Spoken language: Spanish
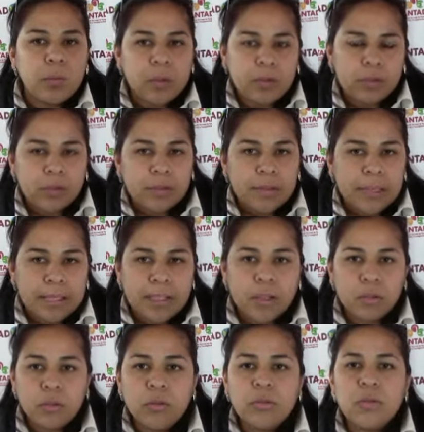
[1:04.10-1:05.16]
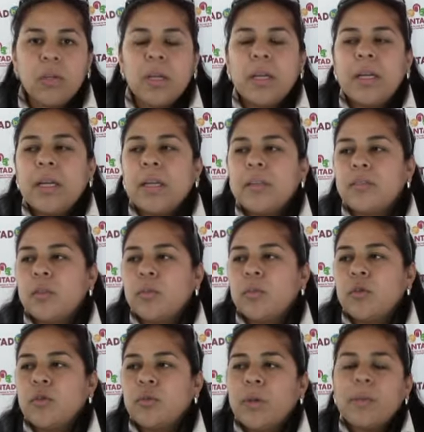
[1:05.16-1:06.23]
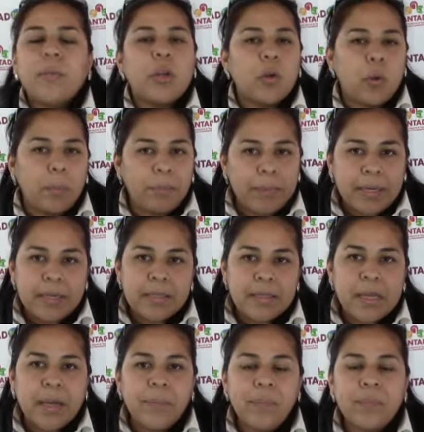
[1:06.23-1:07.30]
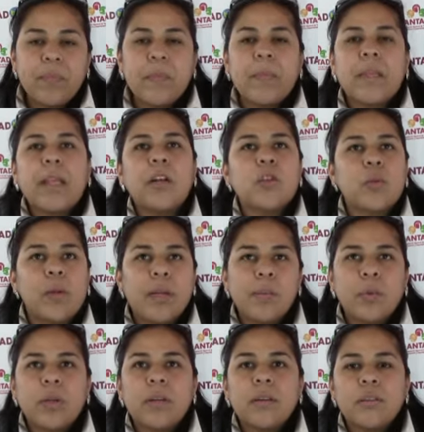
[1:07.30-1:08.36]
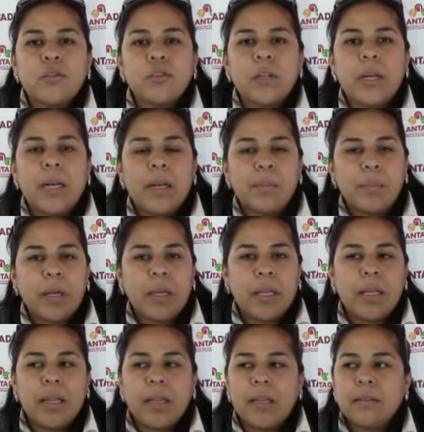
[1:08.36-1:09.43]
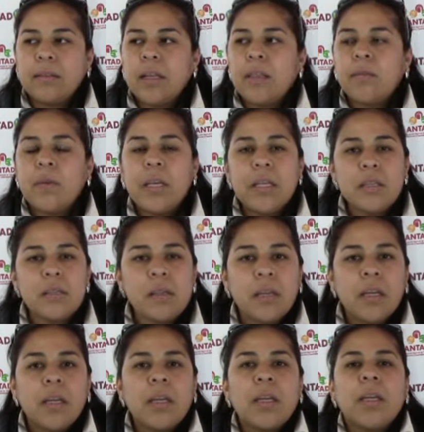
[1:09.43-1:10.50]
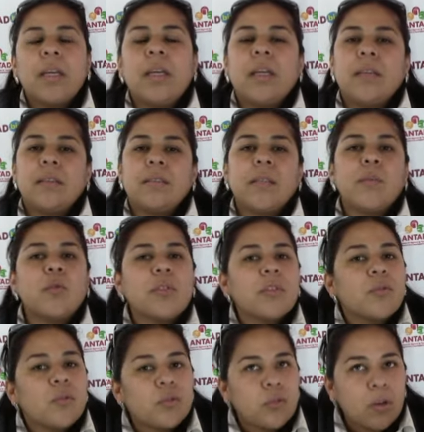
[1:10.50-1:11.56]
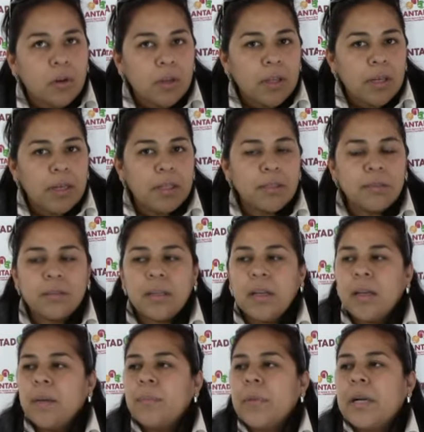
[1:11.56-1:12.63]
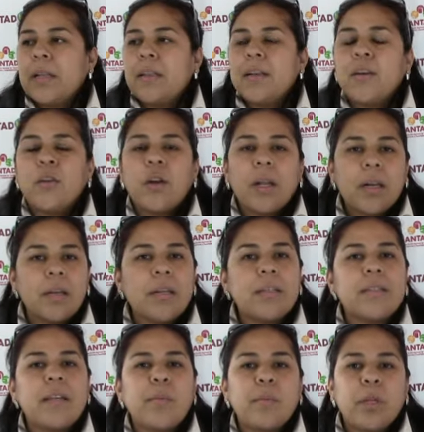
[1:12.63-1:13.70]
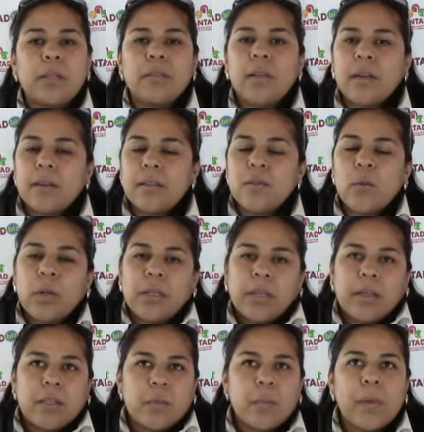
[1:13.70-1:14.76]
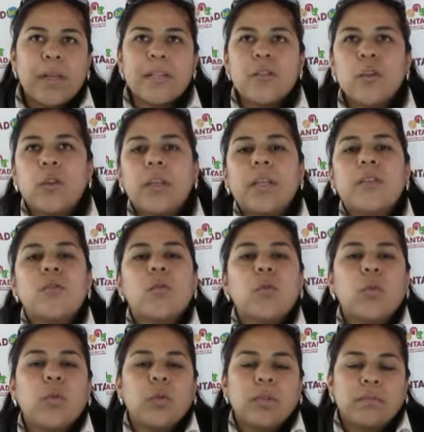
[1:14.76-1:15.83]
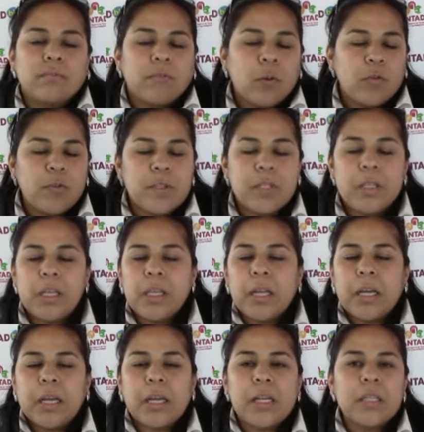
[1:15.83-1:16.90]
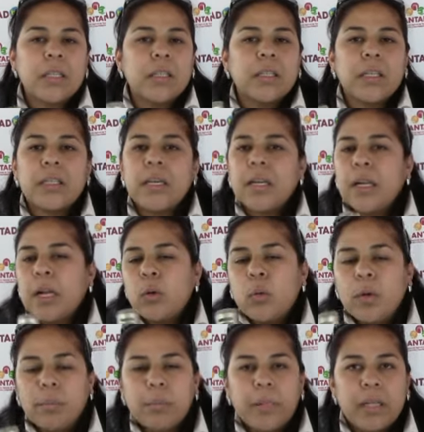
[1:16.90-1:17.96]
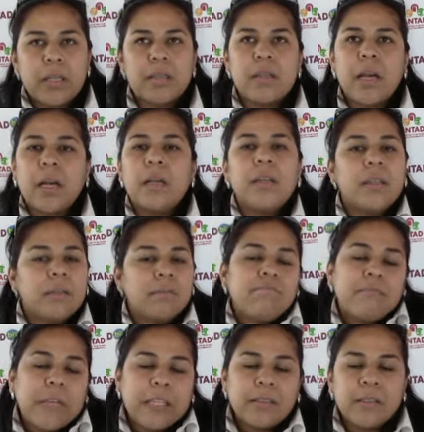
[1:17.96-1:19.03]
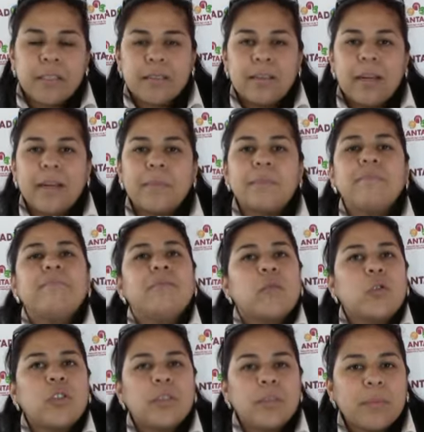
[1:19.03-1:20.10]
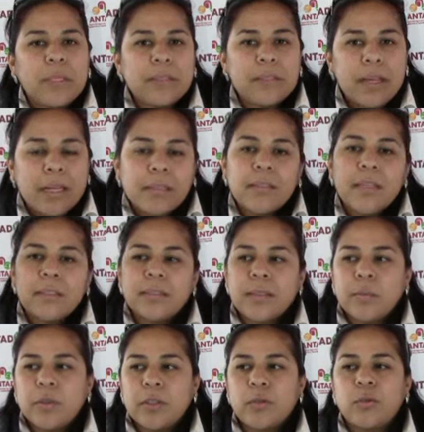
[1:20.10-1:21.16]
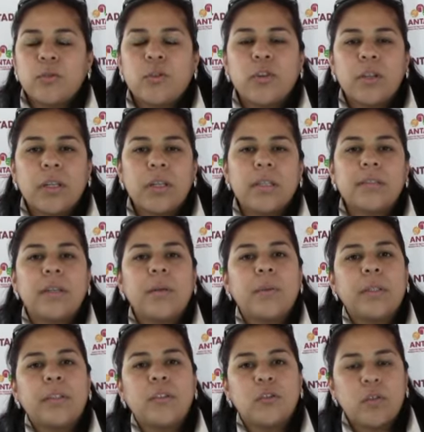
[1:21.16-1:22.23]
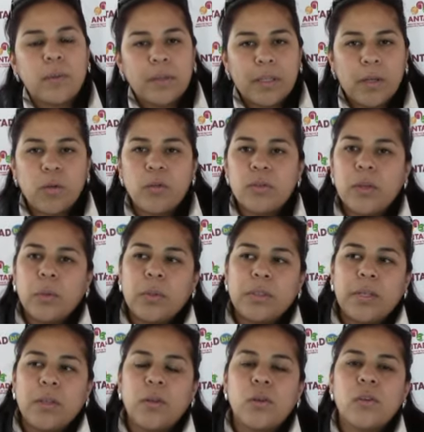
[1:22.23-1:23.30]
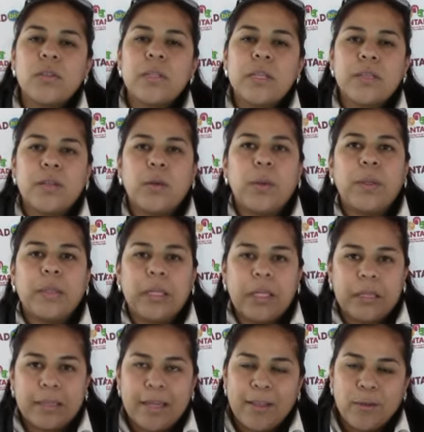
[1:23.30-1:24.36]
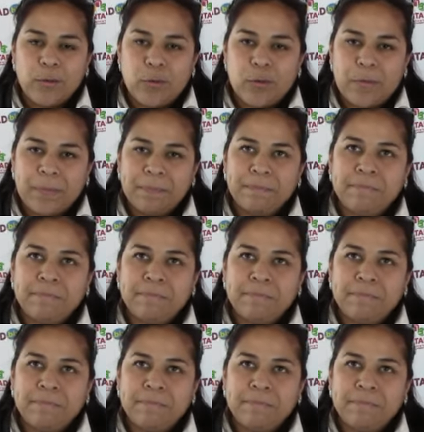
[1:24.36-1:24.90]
puerto de Veracruz, somos una microempresa, ya nos van a poder encontrar en la página de Antadvis, eh, estamos a sus órdenes para decorarles y ambientarles cualquier espacio de su oficina, casa, taller, alguna empresa, etcétera. Muchísimas gracias, estamos a sus órdenes al 2291 52